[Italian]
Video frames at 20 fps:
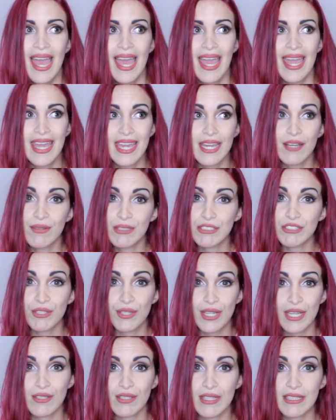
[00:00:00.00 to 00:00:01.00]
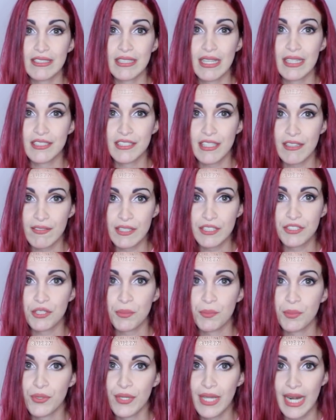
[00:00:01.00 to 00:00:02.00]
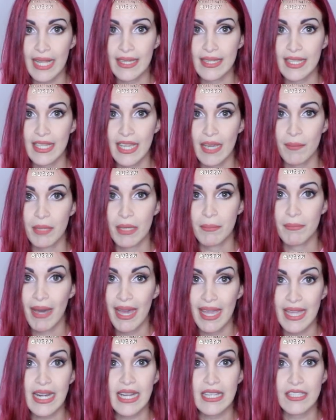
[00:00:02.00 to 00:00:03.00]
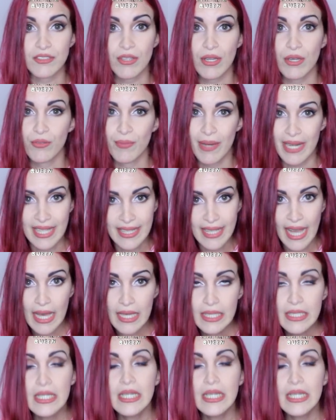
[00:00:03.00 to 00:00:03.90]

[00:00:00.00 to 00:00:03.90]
e questo credo che sia il servizio più grande che abbia mai reso all'umanità.